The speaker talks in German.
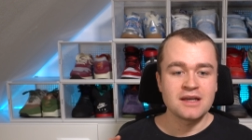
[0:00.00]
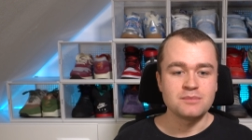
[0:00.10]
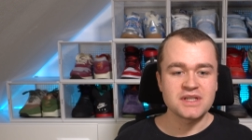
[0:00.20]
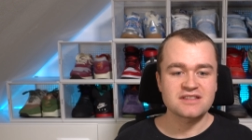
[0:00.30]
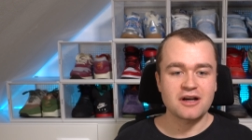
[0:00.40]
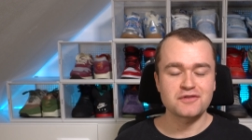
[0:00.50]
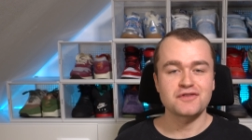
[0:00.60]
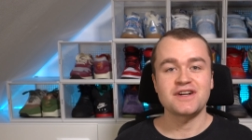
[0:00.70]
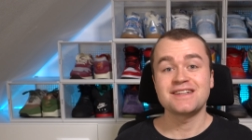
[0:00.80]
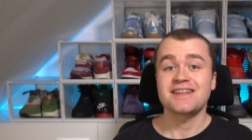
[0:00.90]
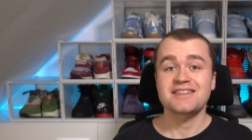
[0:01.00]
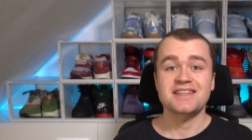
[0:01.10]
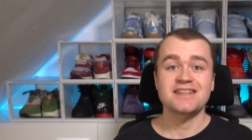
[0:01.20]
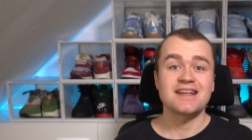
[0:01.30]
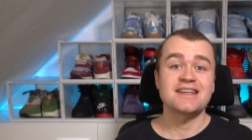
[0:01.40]
Mir ist aufgefallen, dass
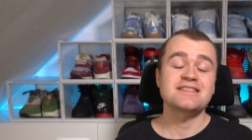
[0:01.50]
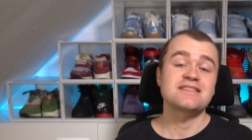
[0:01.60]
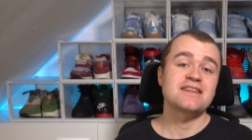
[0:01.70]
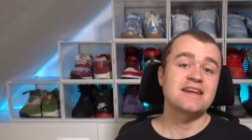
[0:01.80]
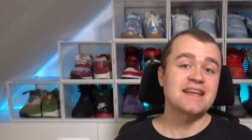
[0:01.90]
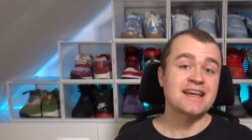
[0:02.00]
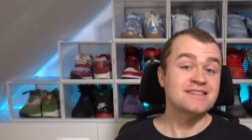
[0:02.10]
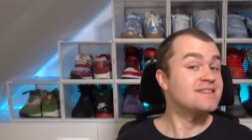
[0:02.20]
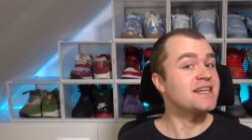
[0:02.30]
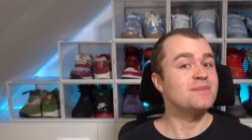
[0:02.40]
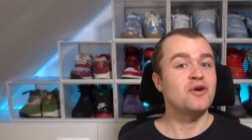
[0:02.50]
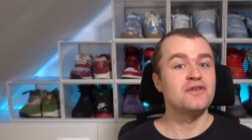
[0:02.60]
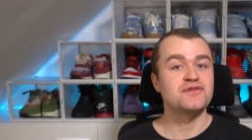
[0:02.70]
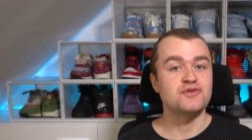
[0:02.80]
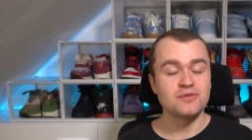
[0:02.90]
ich in der letzten Zeit extrem
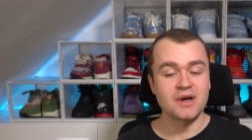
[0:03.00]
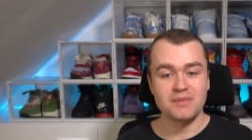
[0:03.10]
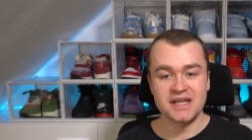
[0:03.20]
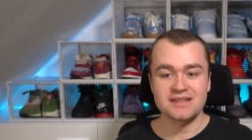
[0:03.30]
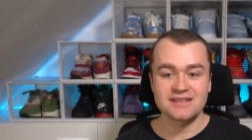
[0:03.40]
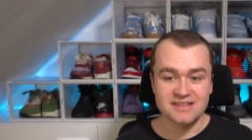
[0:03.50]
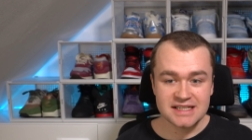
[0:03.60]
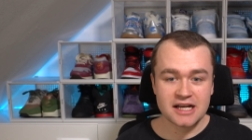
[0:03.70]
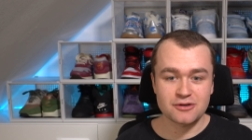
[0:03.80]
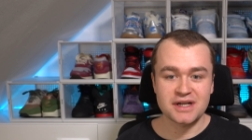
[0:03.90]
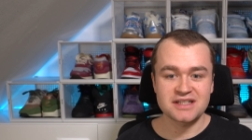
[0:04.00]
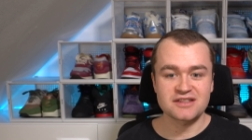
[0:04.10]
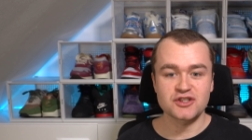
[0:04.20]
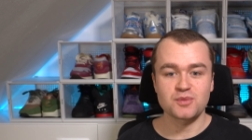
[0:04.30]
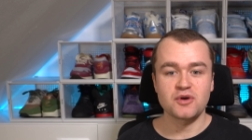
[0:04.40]
oft über meine Sneaker Grails
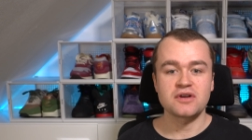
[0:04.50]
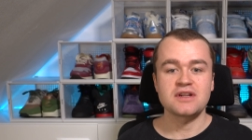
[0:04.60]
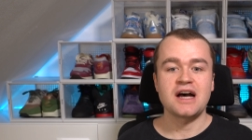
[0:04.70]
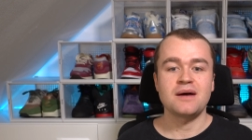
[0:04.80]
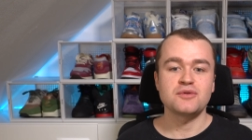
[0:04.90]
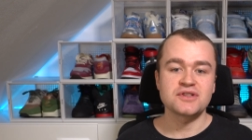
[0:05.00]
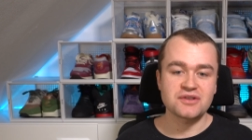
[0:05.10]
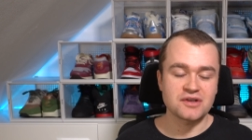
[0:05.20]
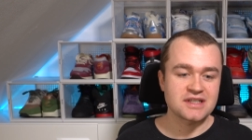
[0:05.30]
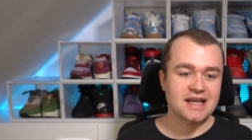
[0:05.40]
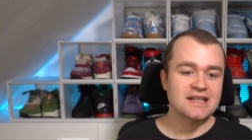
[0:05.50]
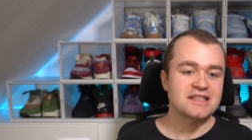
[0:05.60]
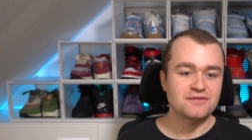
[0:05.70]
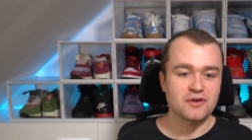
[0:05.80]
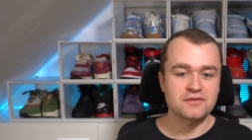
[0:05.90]
gesprochen habe und ich euch
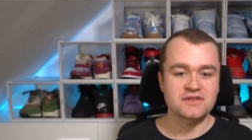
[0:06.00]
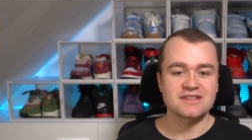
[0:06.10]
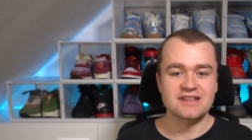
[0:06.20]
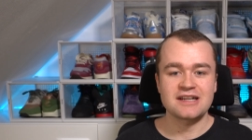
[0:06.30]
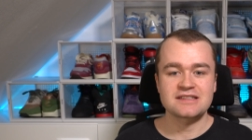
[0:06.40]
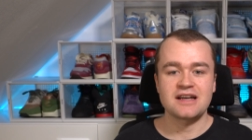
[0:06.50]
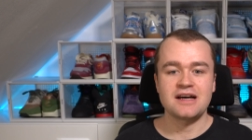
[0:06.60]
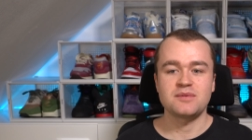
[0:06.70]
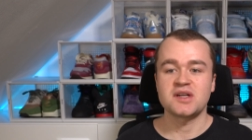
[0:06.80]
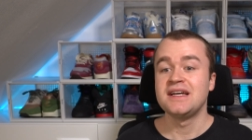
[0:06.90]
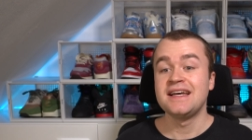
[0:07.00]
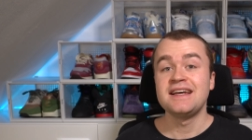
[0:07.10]
relativ oft gesagt habe,